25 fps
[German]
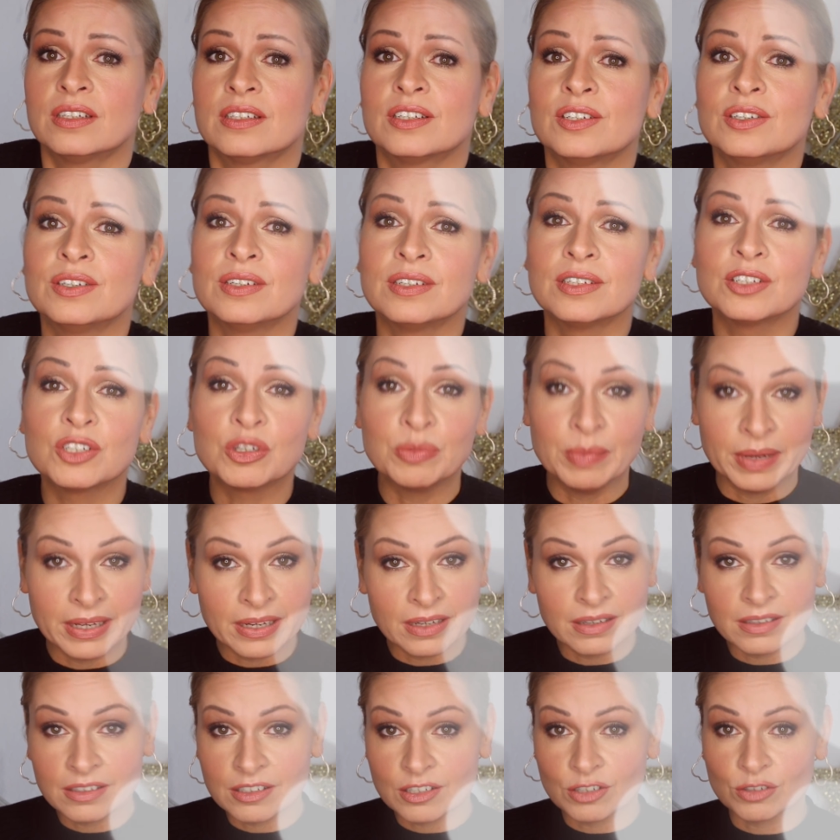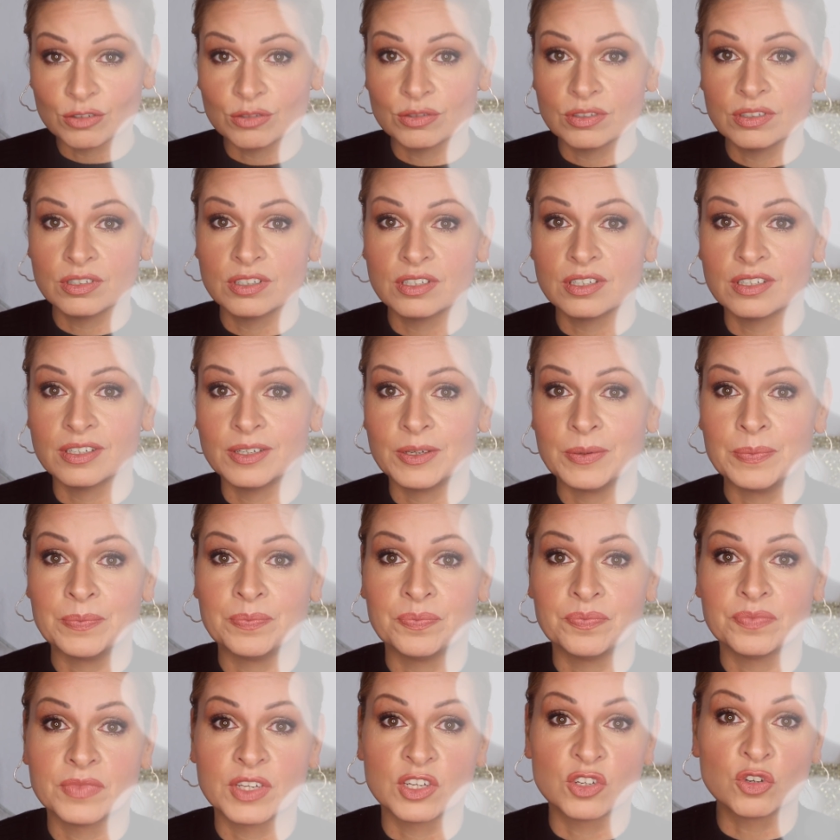geschminkt und
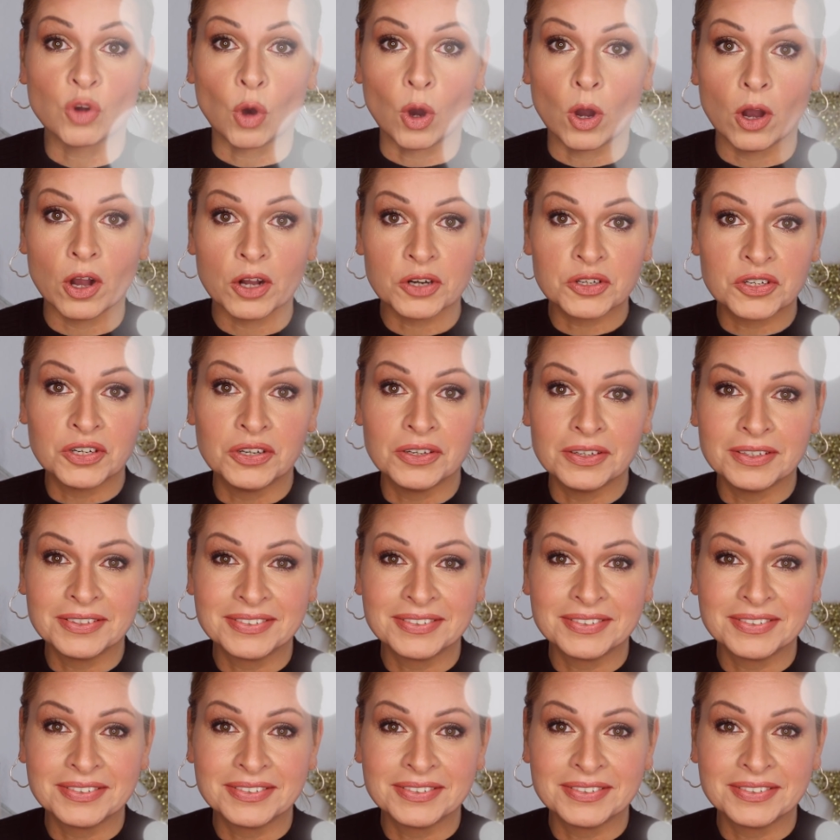ähm, getalkt